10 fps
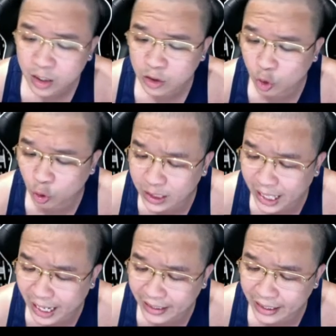tồn
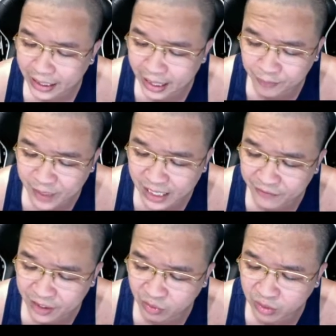tại để nạp tiền
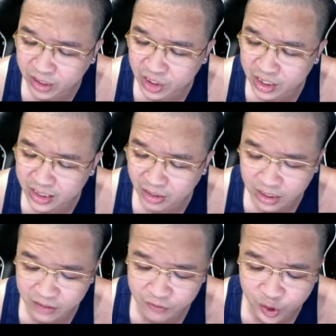vào trong thị trường giao
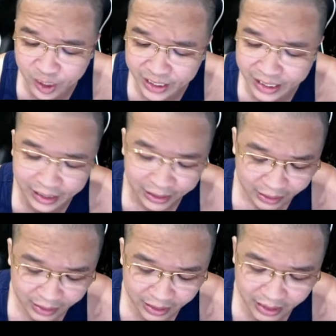dịch forex này
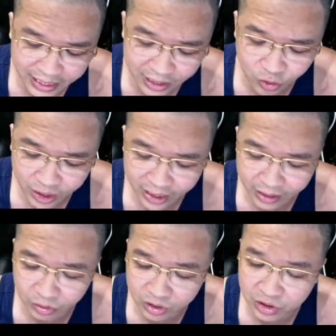đấy là điều nhà
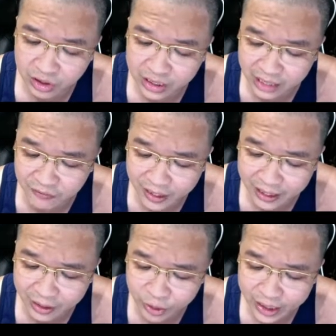đầu tư cần phải
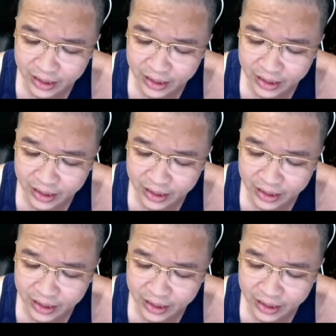lưu ý